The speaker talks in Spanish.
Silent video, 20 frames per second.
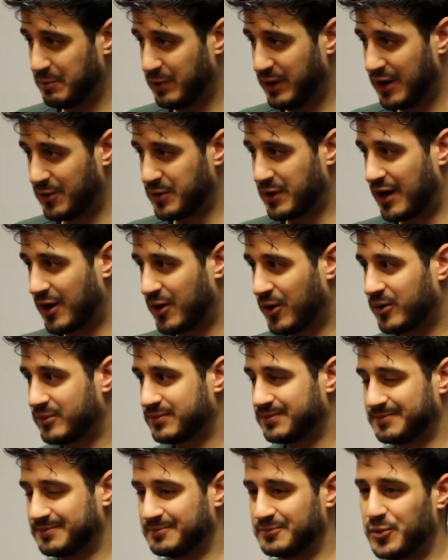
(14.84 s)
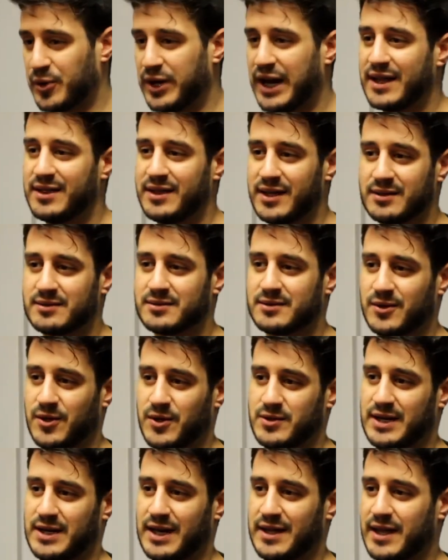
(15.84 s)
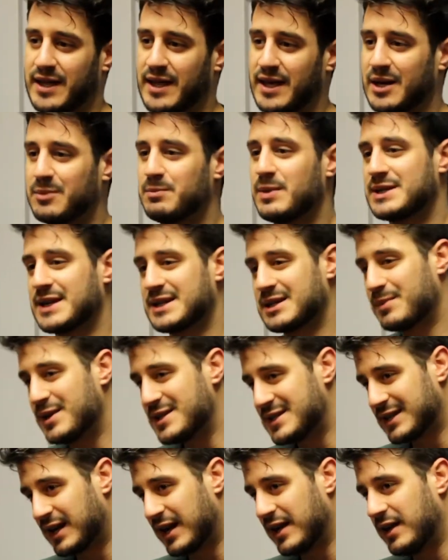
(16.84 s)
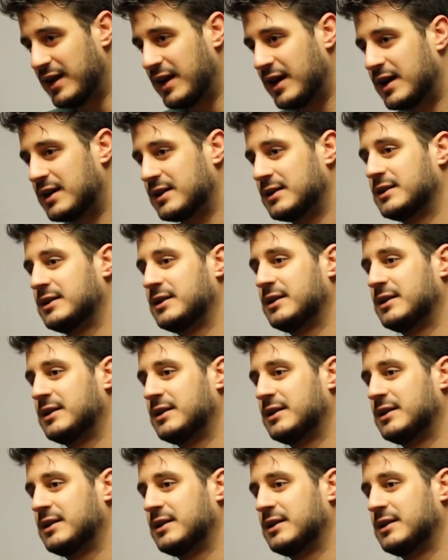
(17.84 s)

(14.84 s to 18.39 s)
implica un trabajo muy grande. O sea, desde que empezás a pensar la idea,